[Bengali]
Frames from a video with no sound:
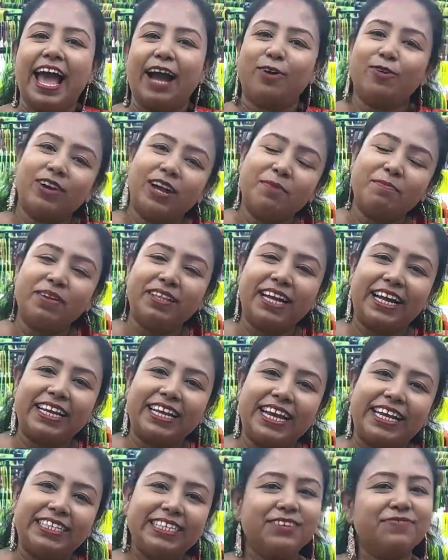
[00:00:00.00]
এখন আমরা
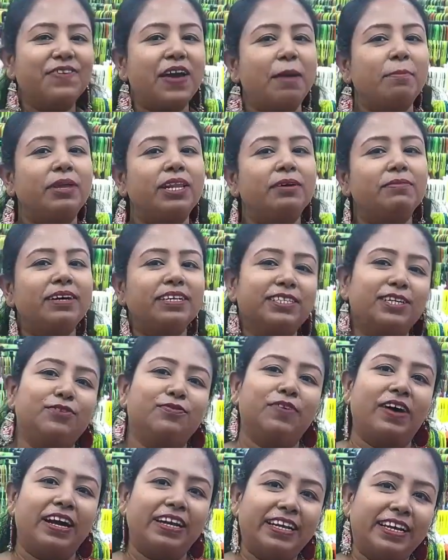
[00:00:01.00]
দাঁড়িয়ে আছি ফ্যামিলি বাজার
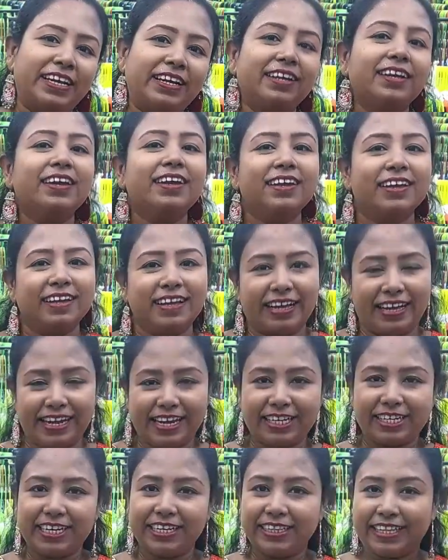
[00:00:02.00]
ওয়ানের
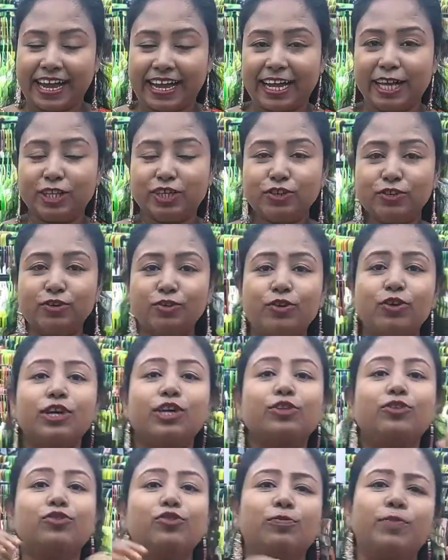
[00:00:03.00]
কালেকশন দেখার জন্য
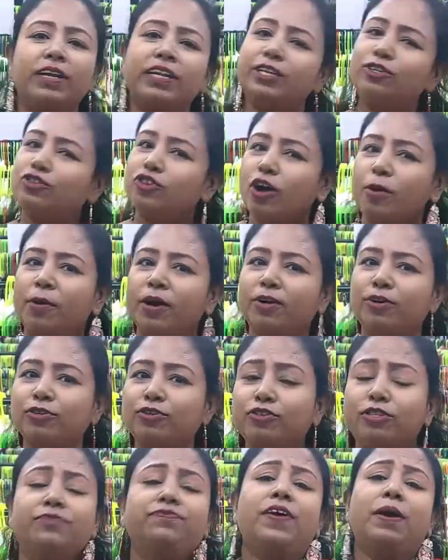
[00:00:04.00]
কিন্তু তোমরা নিশ্চয়ই অবাক
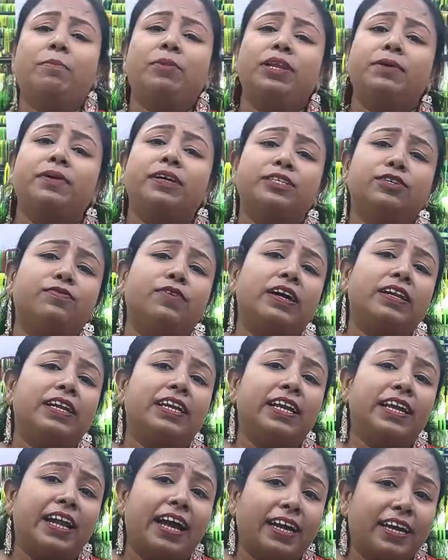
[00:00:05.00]
হচ্ছে যে ফ্যামিলি বাজার
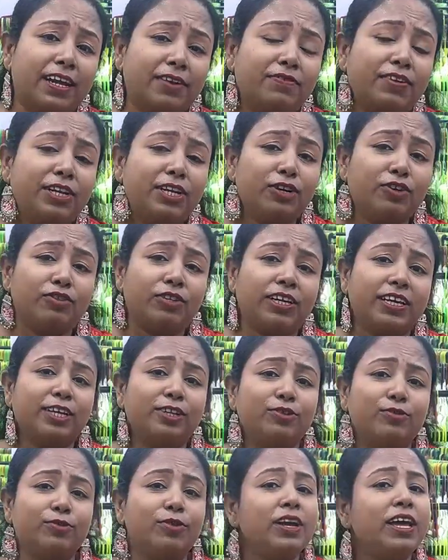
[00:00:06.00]
ওয়ানের এর আগের ভিডিওতে
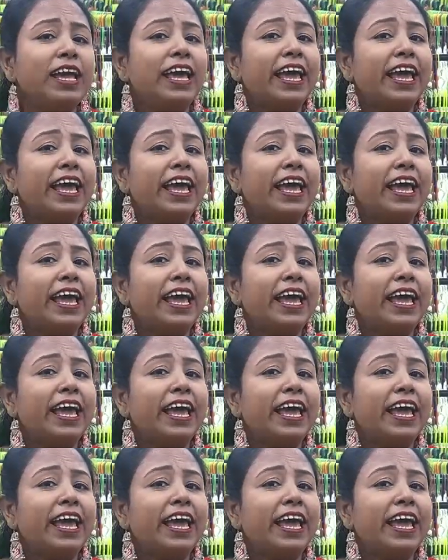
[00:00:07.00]
কিন্তু